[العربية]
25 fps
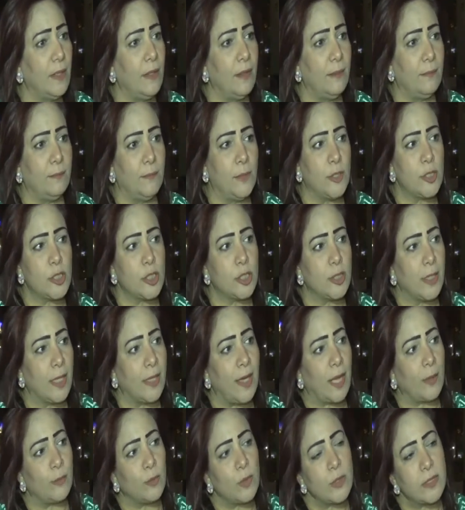مش
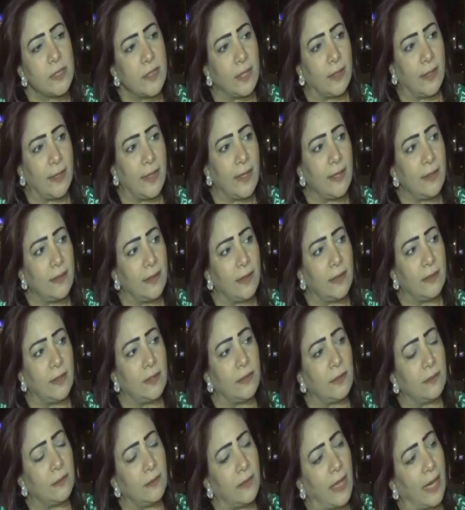نلعب وسط العيال يعني
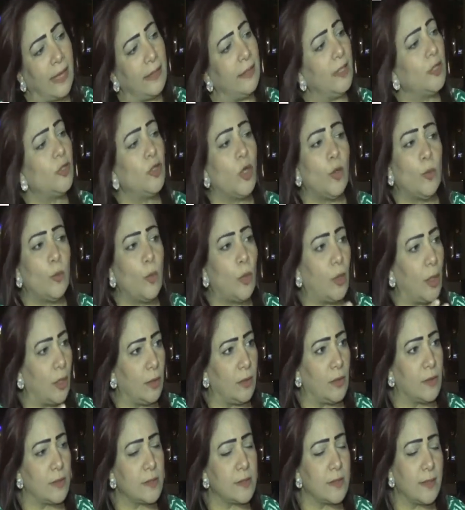نقلدهم
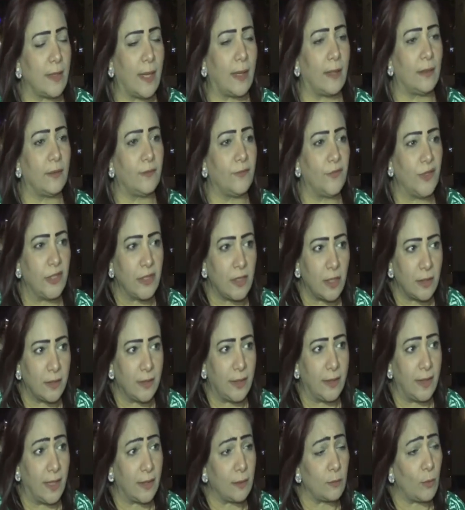وخلاص لا في
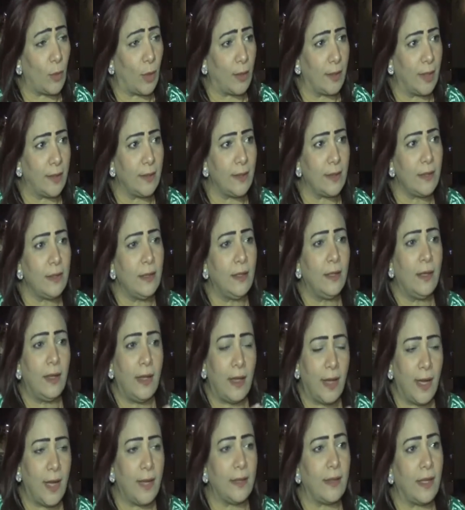تقنيات معينه
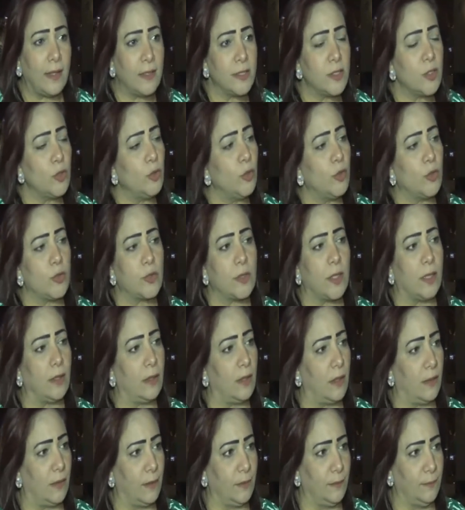احنا عايزين يوصل
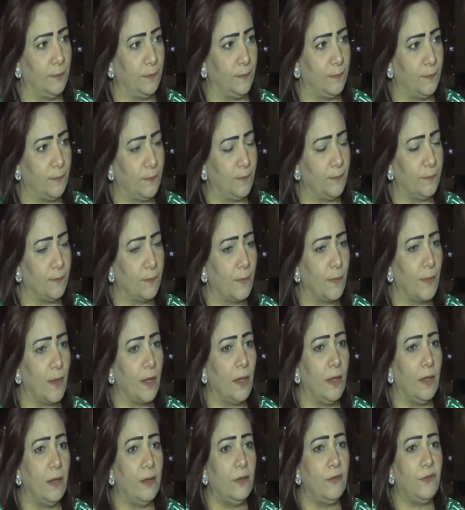لها
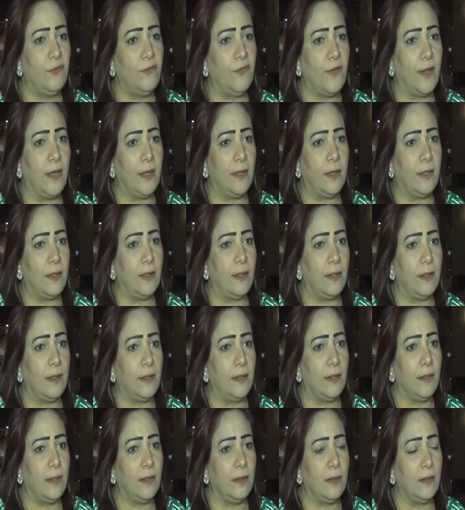
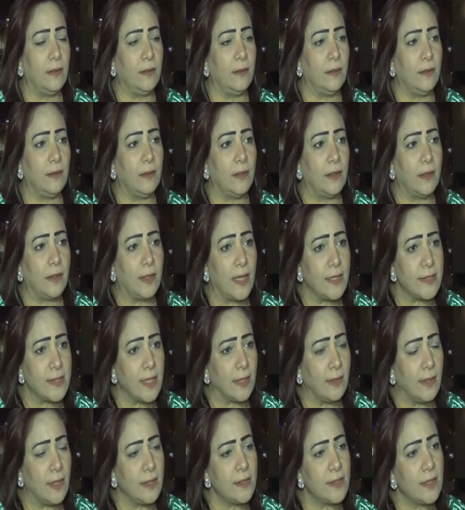فكذا
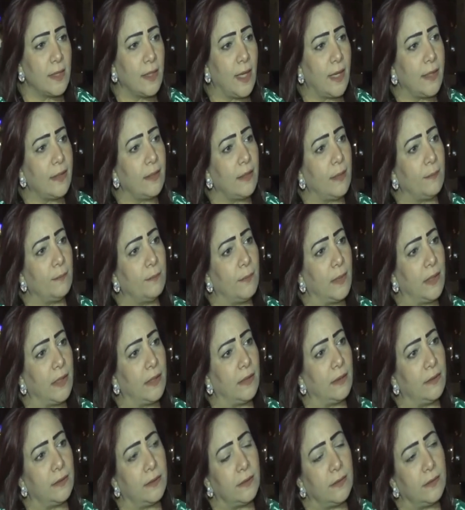نادي لغايه
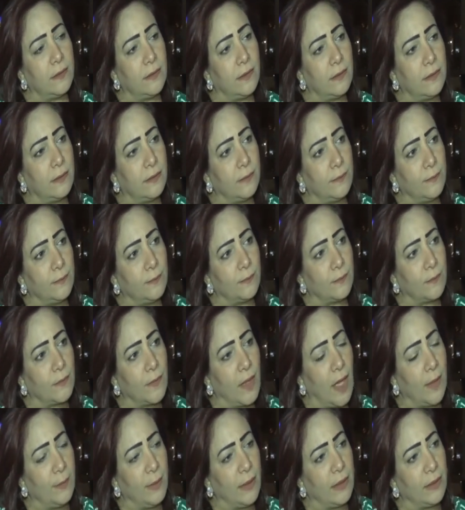لما
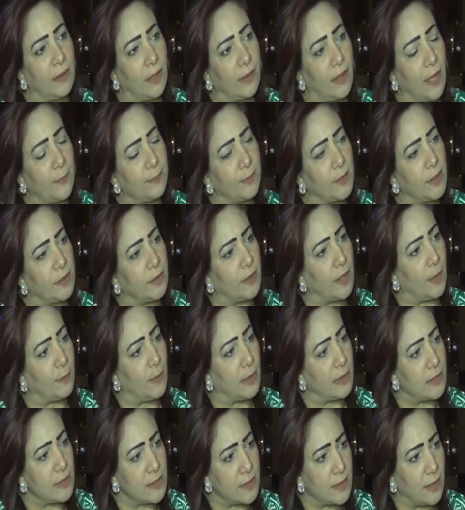قابلنا كابتن
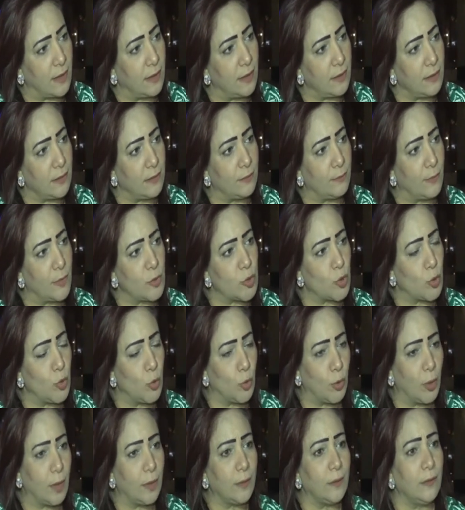كمال السيد
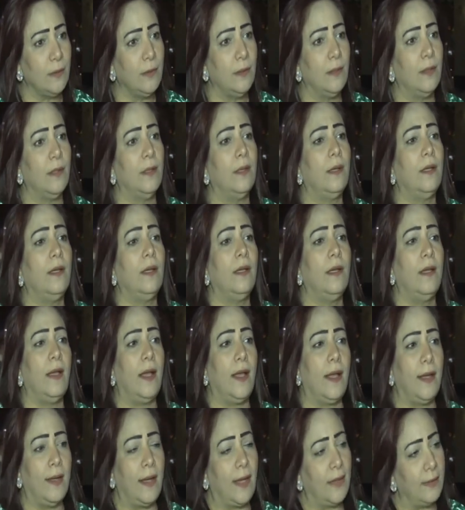مشكورا
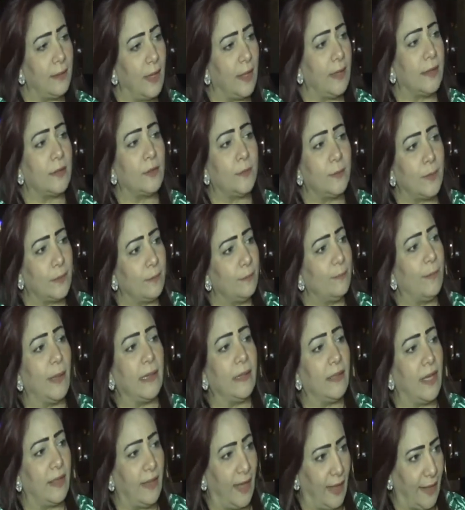قال انا
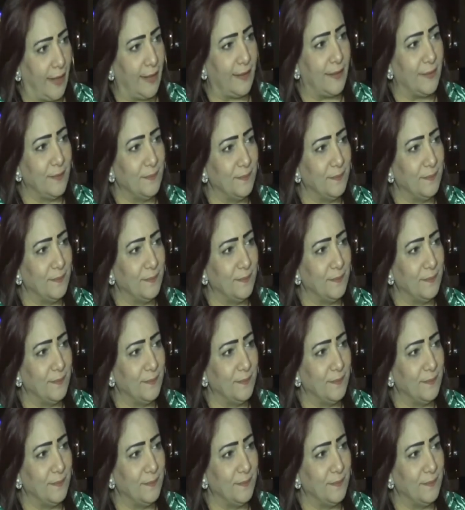هتبنى الحاله